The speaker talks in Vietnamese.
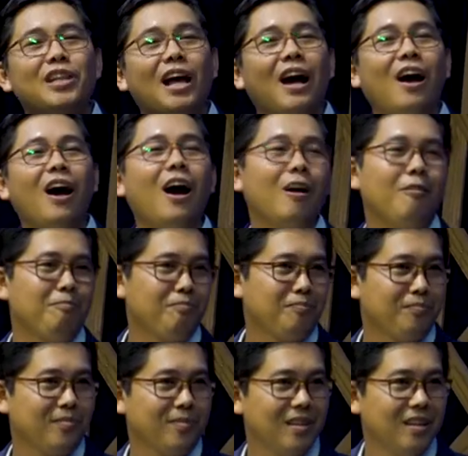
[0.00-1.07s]
vĩnh thẳng à.
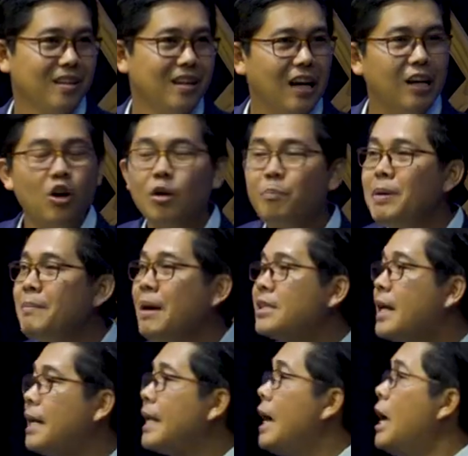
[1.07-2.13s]
Anh ông pi
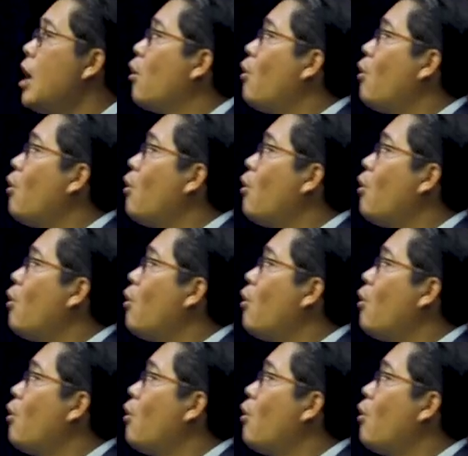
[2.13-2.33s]
ban chay nha